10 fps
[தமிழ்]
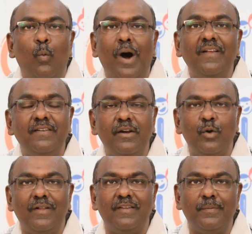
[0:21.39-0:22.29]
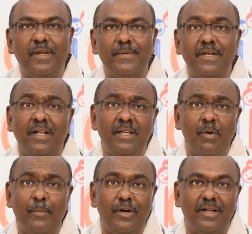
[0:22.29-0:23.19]
வாசகர்களோட சப்ஸ்கிரிப்ஷன்
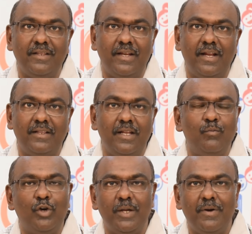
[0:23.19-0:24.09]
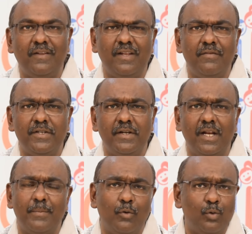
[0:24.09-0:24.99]
அதிகமாக போயிட்டு இருக்க இந்த நேரத்தில் முக்கியமான சில
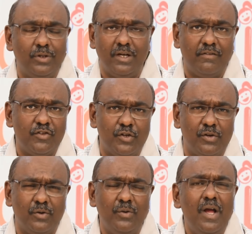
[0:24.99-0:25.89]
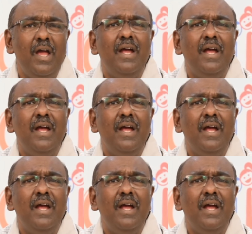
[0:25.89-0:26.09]
விஷயங்கள் நம்ம கூர்ந்து கவனிச்சுட்டு இருக்கோம்